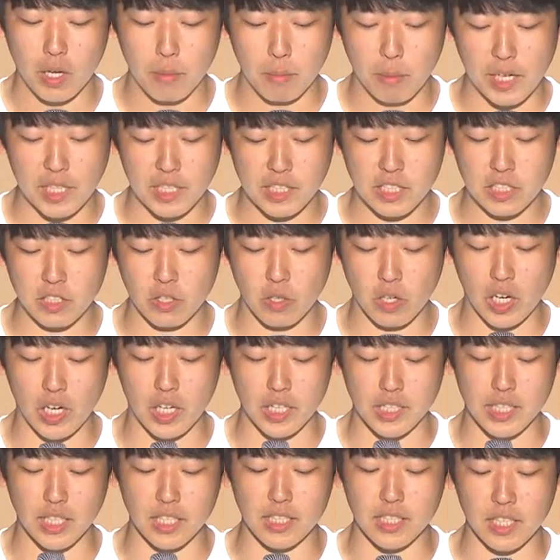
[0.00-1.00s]

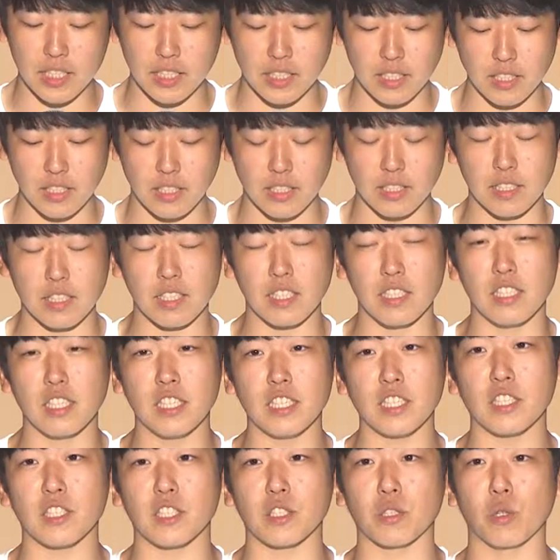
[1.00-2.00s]
말씀과 찬양은
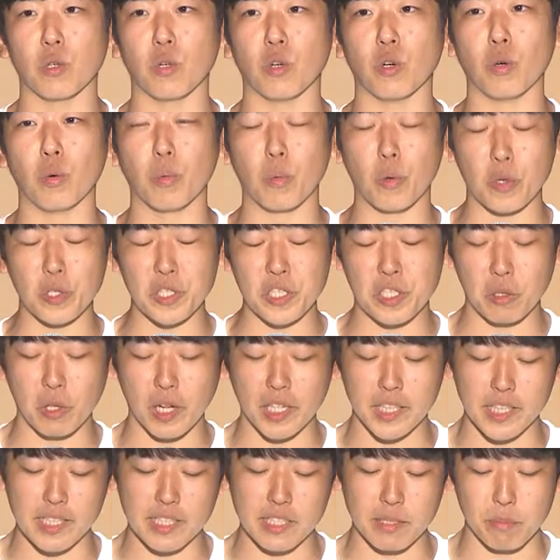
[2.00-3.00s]
들리지도 보이지도
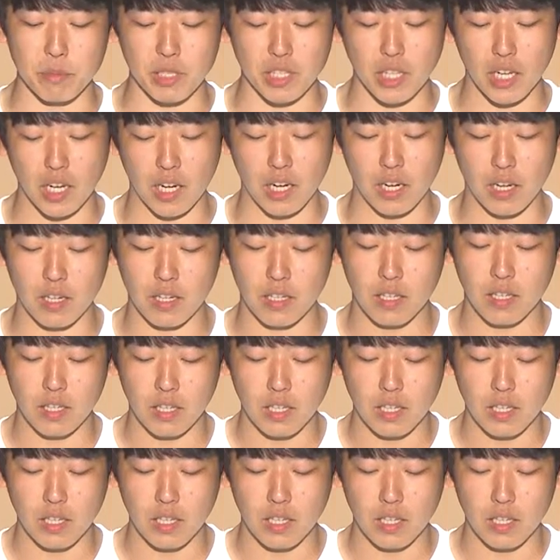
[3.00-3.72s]
않았습니다.